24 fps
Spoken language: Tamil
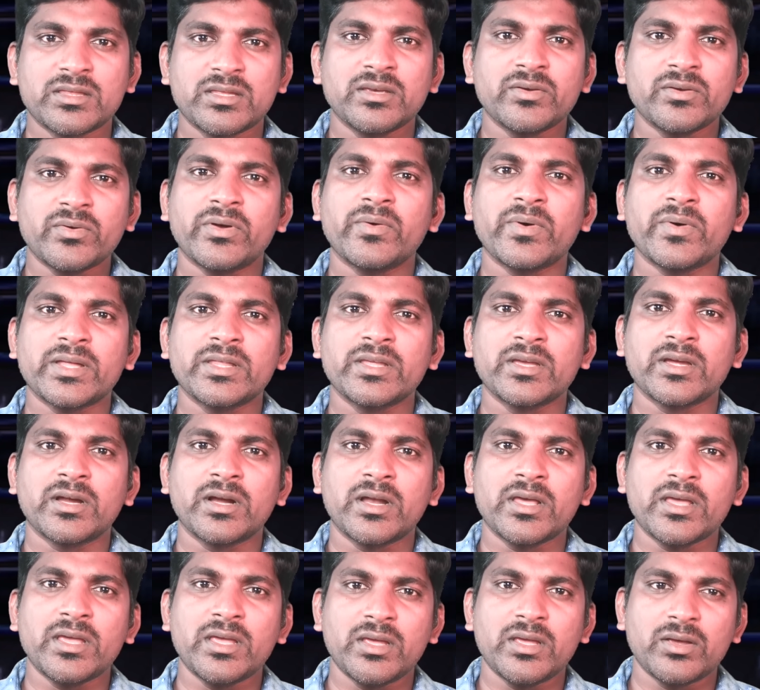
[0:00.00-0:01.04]

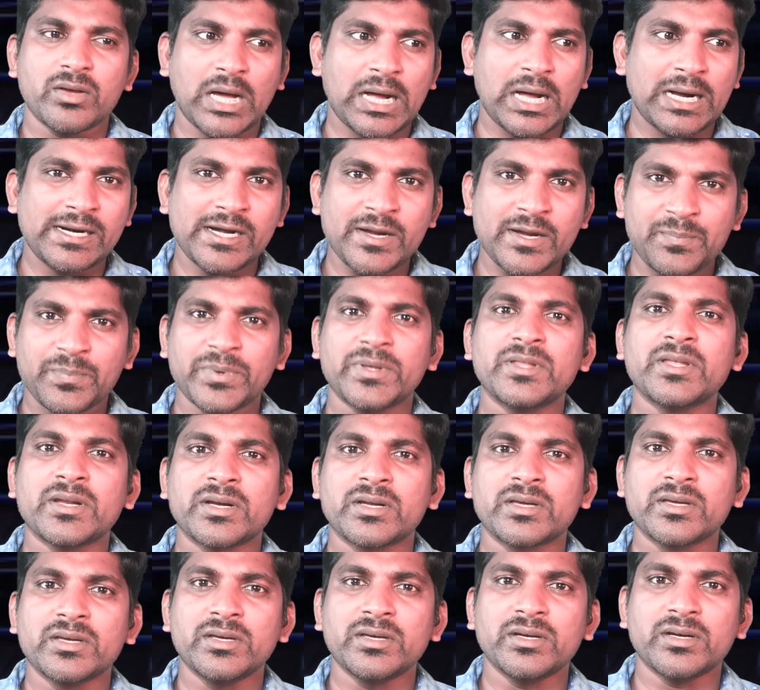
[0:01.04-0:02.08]
தீவிரவாதிகளை
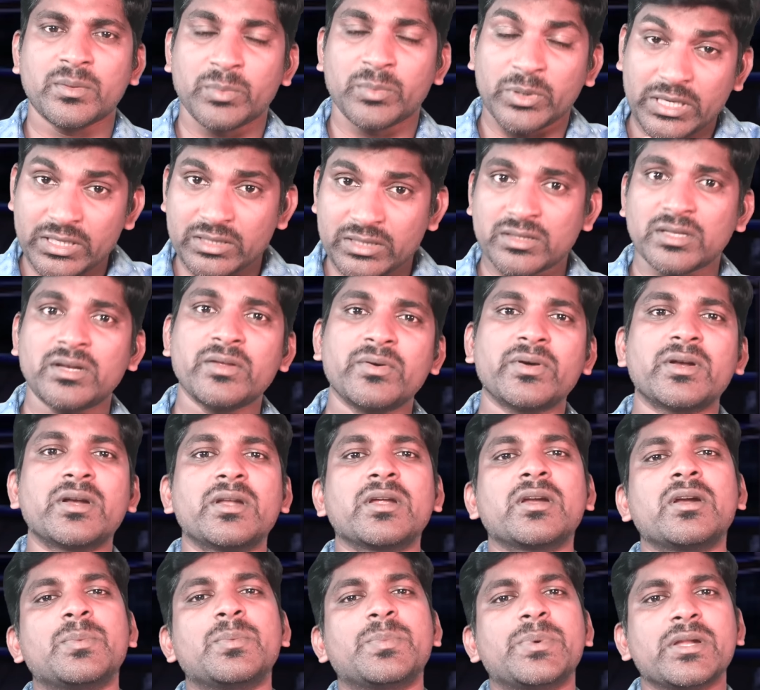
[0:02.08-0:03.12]
அழிப்பதற்கு நமக்கு இத்தனை
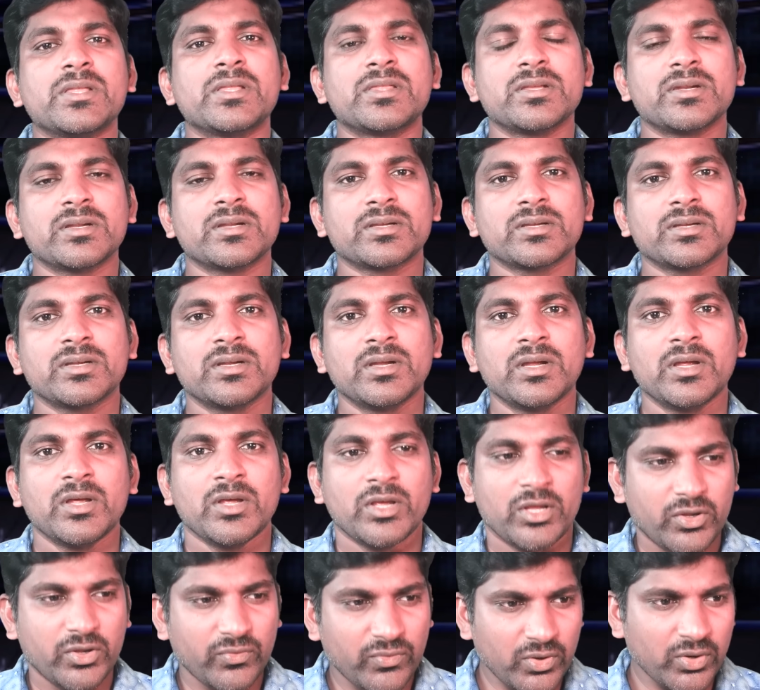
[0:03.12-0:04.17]
வருடங்கள் பிடித்திருக்கு
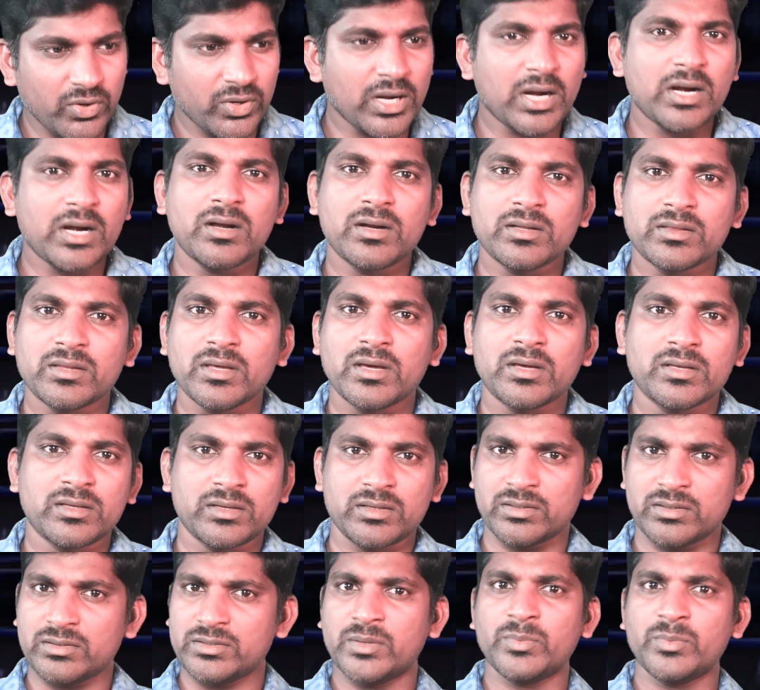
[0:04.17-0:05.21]
இவ்வளோ நாள்
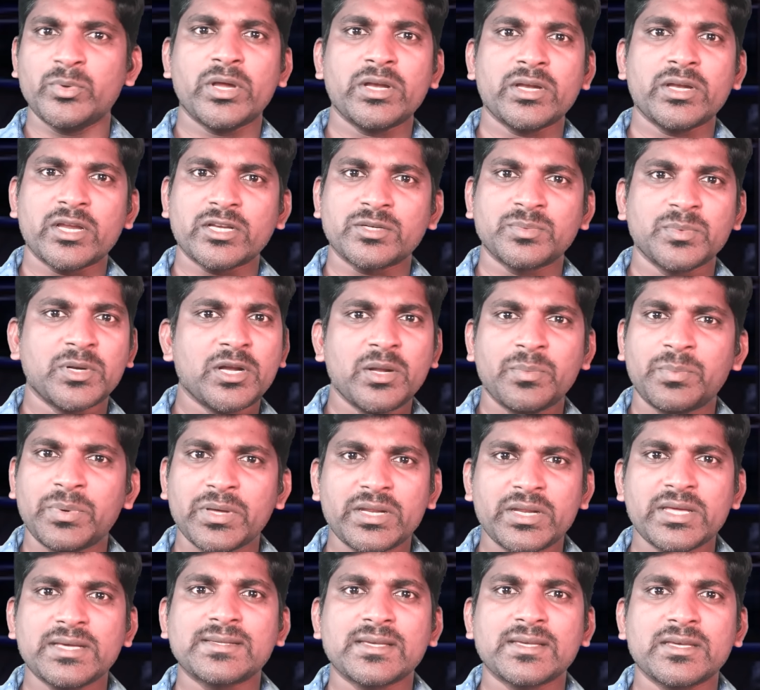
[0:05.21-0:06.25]
ஜம்மு அண்ட் காஷ்மீரில்
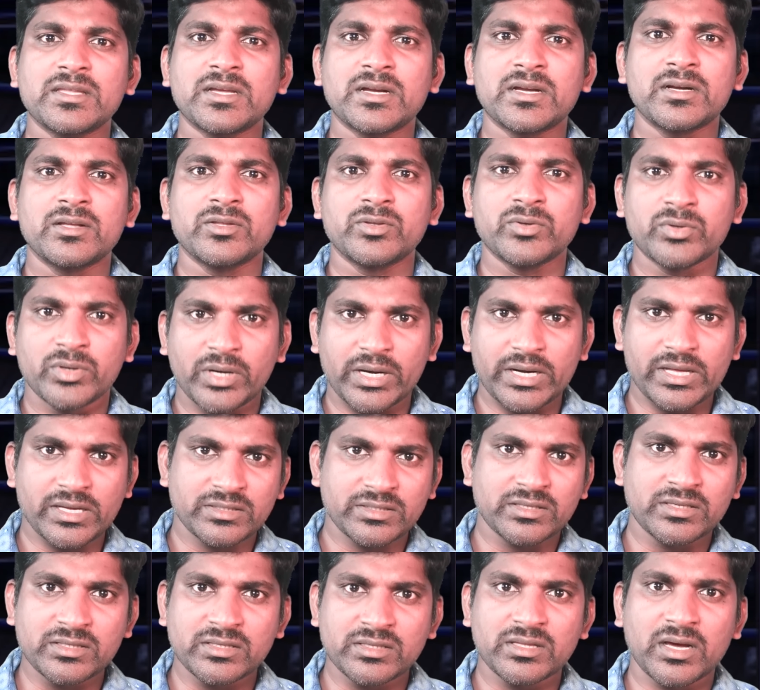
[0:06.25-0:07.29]
பெரிய செய்திகள் எதுவும்
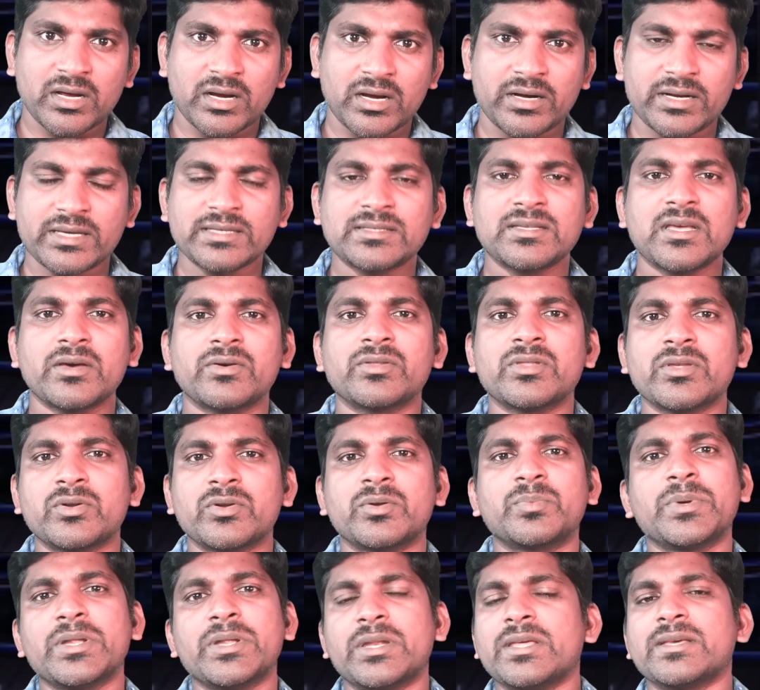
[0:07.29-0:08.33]
கிடையாது இதுதான் கடைசியாக வந்து
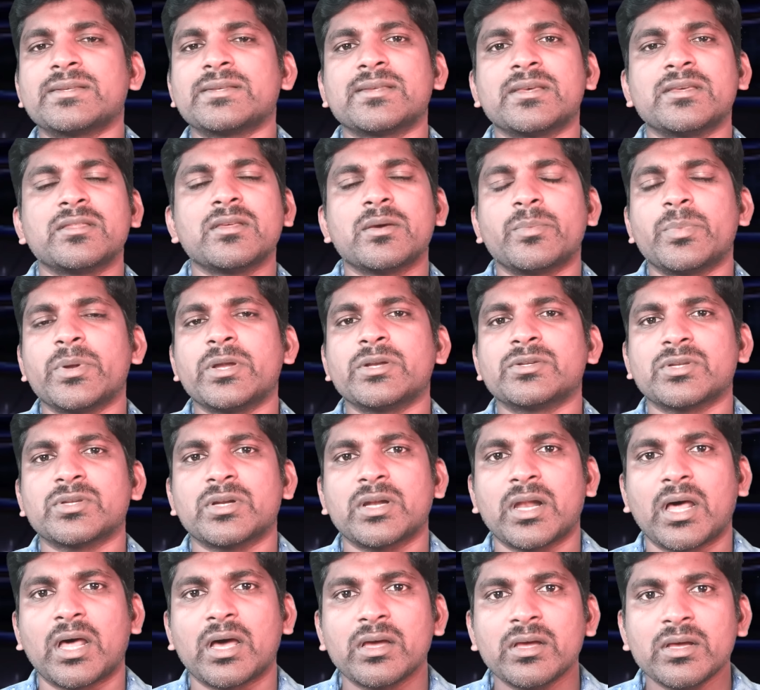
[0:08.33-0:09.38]
ஒரு பெரிய செய்தி அப்படின்னு
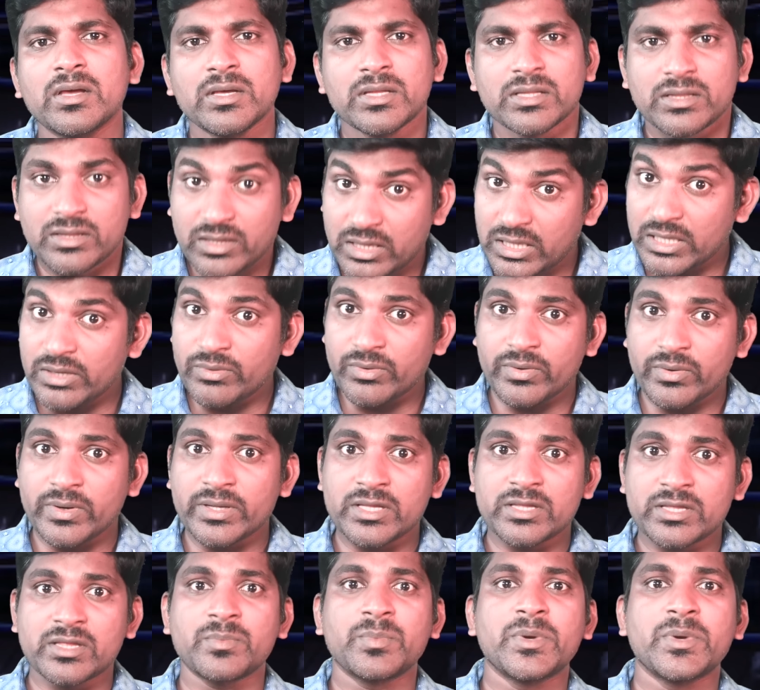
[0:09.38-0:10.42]
சொல்லலாம்
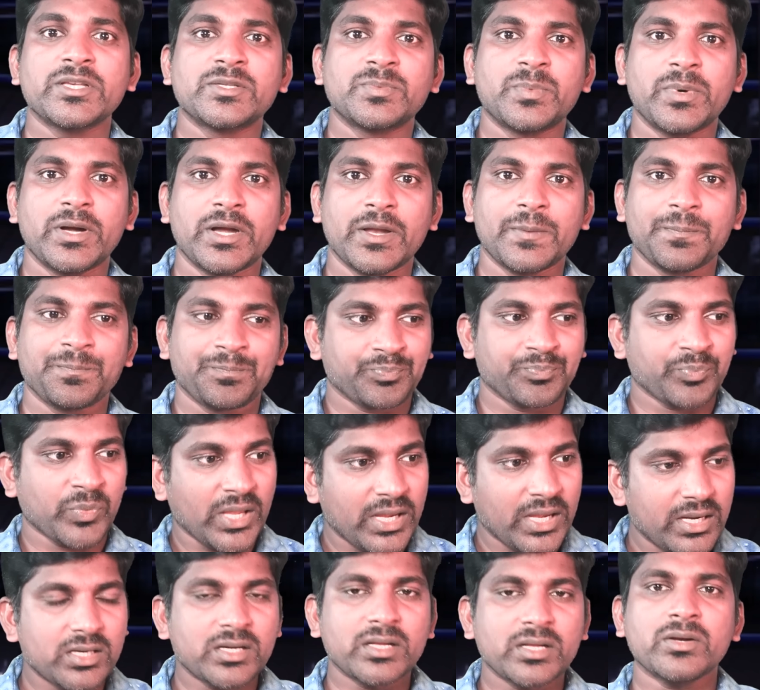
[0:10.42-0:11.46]
தீவிரவாதத்தை பேஸ் பண்ணி
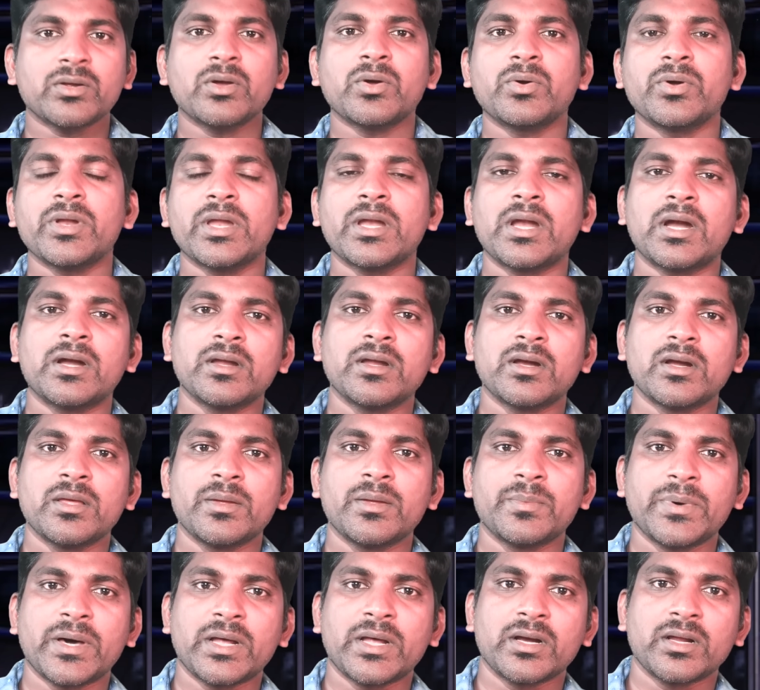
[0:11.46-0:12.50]
கிட்ட இருக்கக்கூடிய நாடுகளை
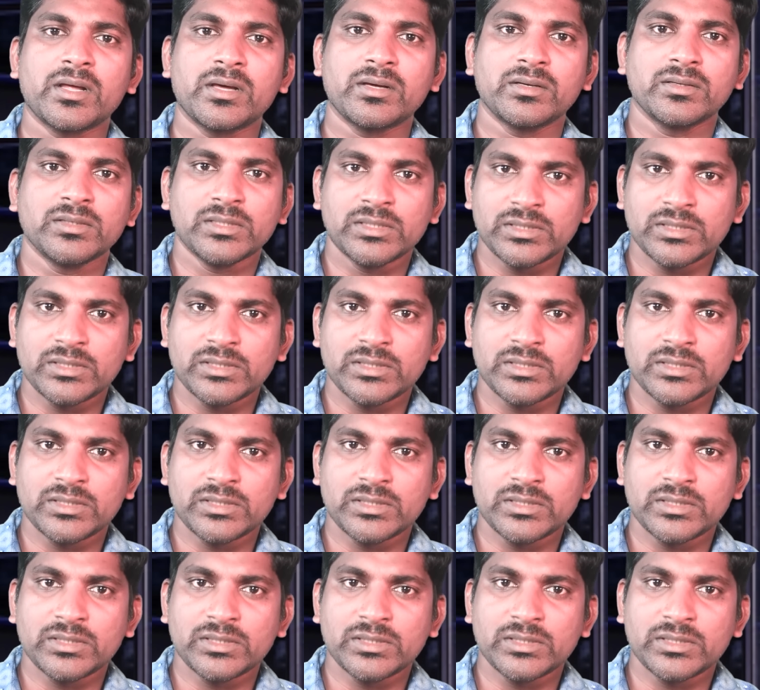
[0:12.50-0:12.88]
பாருங்கள்